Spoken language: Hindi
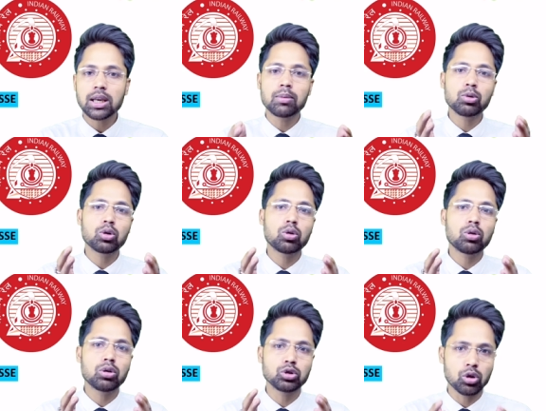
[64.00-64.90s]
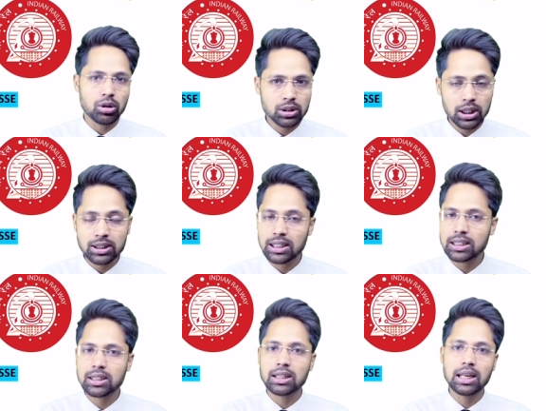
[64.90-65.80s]
हम लोग को ज़रूरत है जल्दी
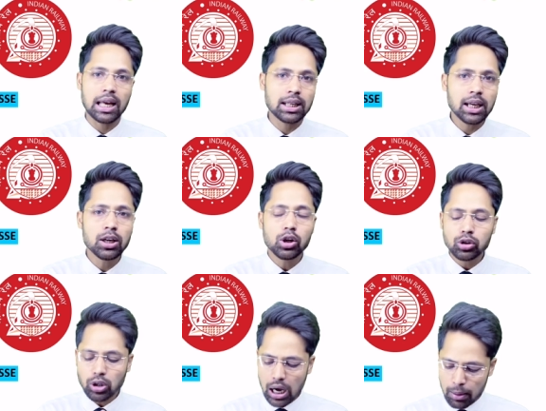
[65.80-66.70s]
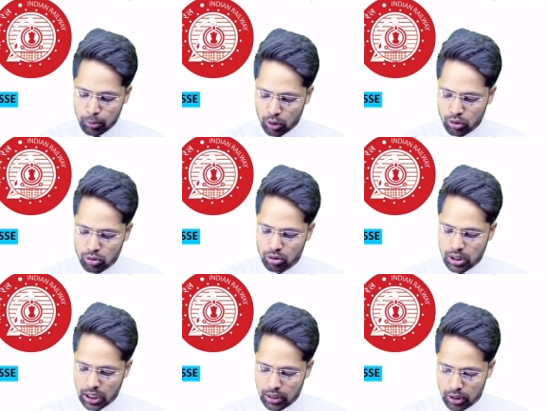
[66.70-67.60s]
जल्दी लाइए तो आप लोग को
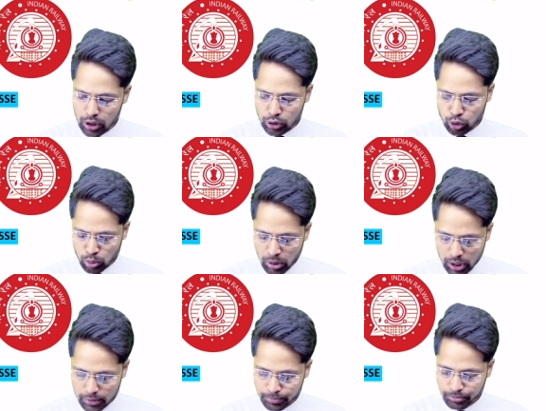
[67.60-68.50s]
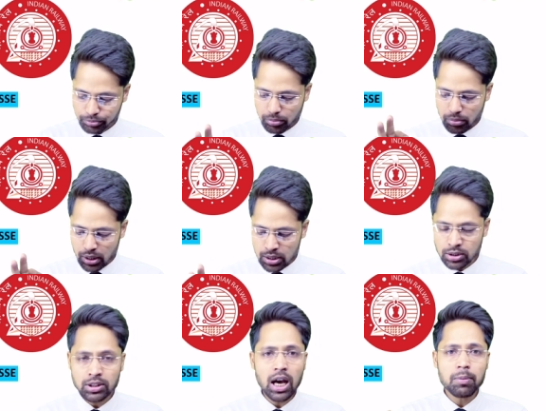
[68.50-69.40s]
कल सुबह
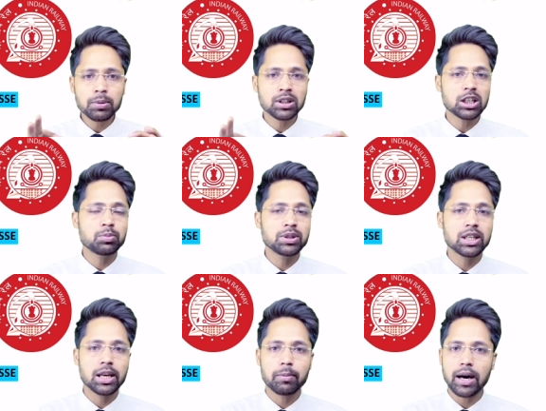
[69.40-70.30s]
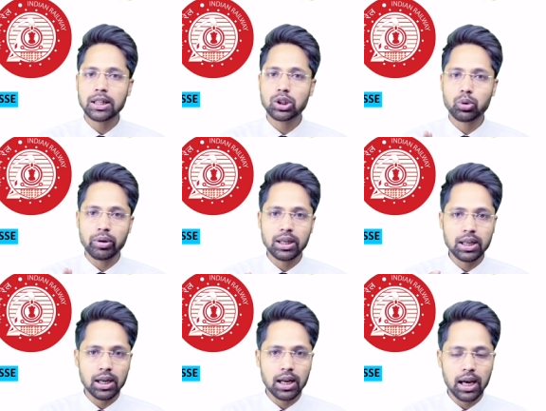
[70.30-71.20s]
शार्प दस बजे के बाद ट्वीट
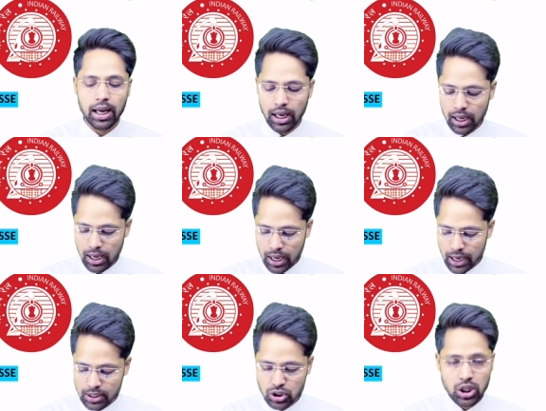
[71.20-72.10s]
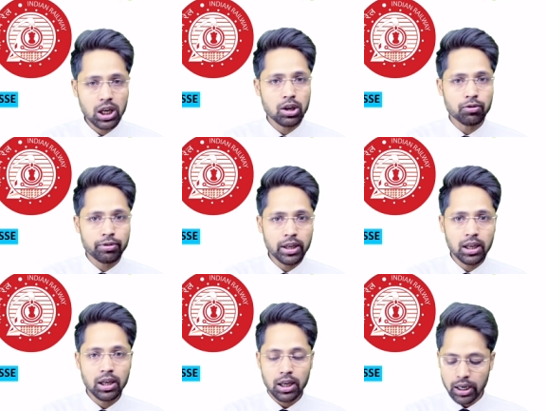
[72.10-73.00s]
करना है हैश टैग वी
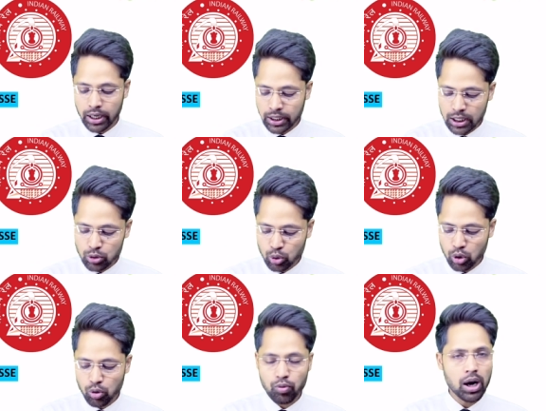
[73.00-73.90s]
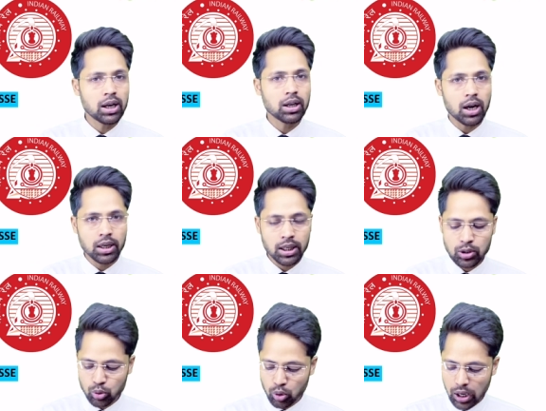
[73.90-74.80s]
अंडर स्कोर वांट अंडर
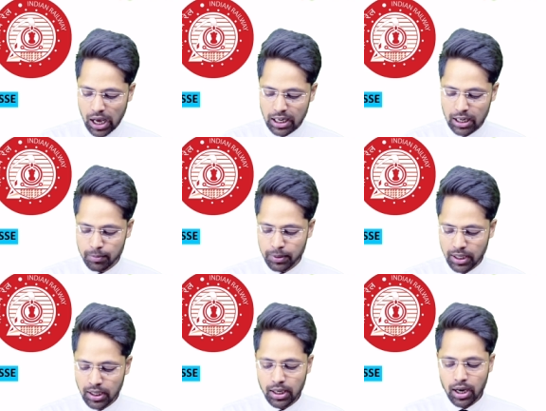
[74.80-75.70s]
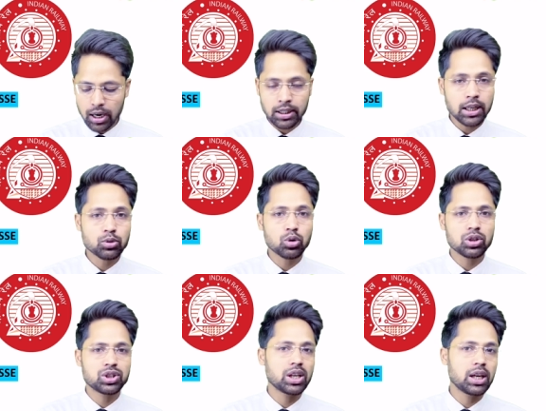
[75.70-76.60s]
स्कोर आर आर बी अंडर स्कोर
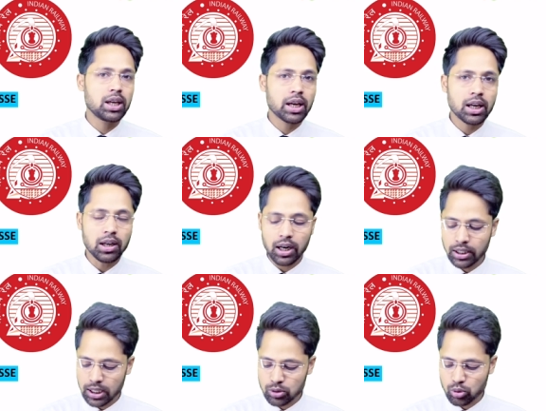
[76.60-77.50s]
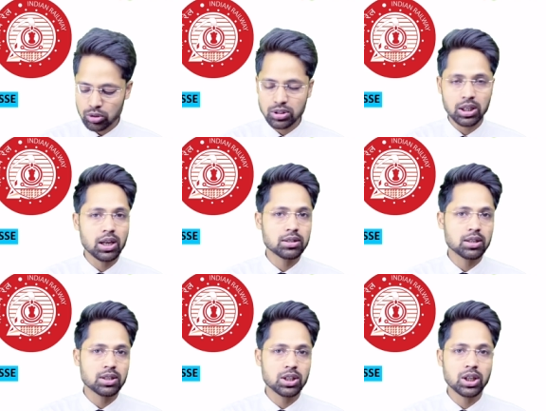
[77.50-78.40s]
जे ई एन अंडर स्कोर सीनियर
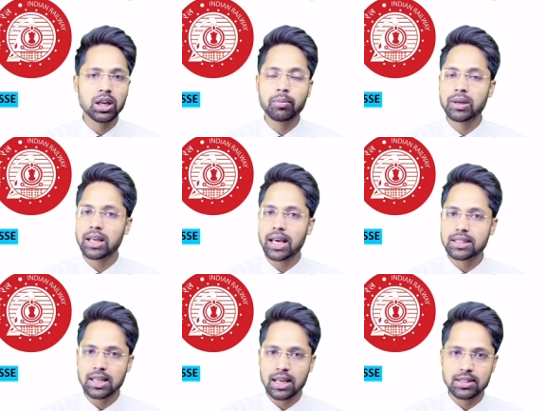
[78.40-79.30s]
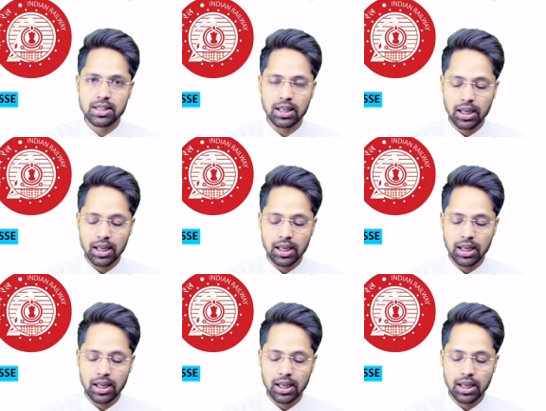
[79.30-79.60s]
सेक्शन इंजीनियर मैंने एस एस सी